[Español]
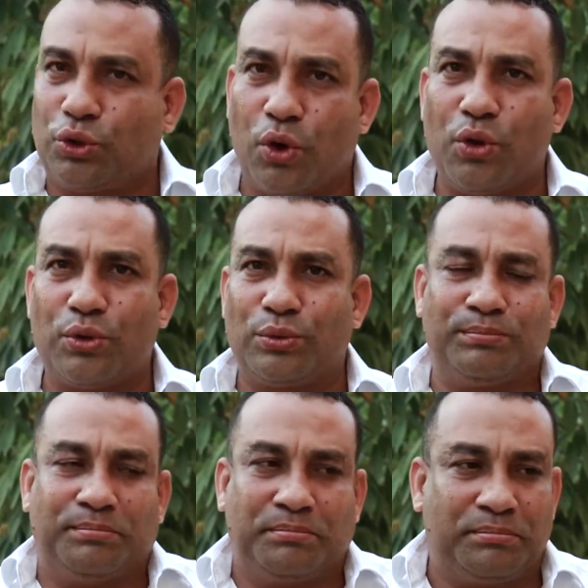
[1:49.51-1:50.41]
Todo,
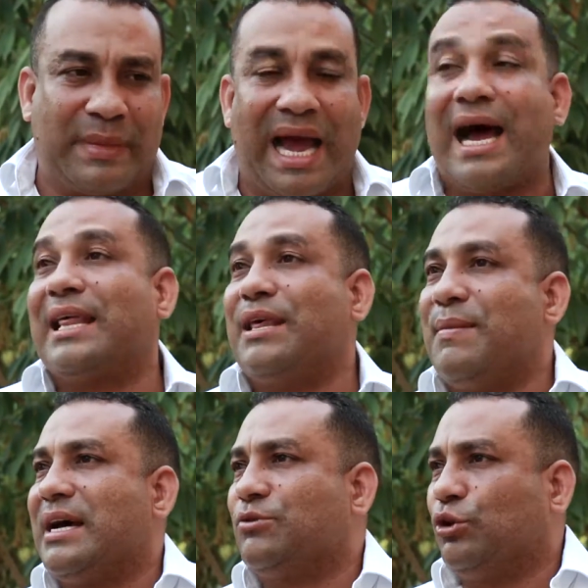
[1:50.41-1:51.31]
mm, mm,
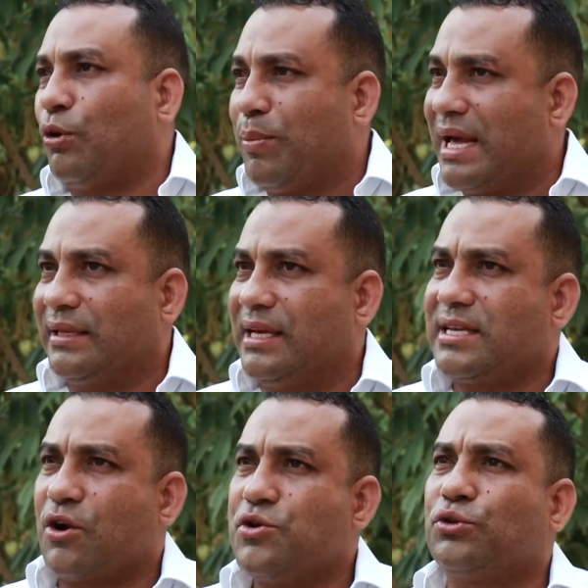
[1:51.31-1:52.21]
además, nuestro plan de
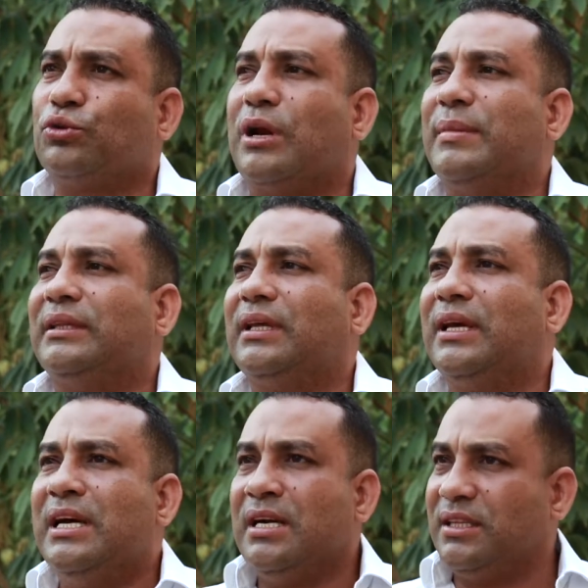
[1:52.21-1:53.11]
desarrollo es
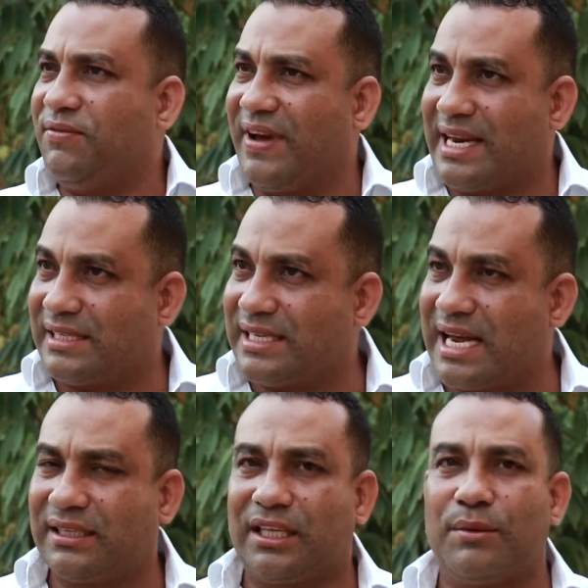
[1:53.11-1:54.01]
totalmente diferencial.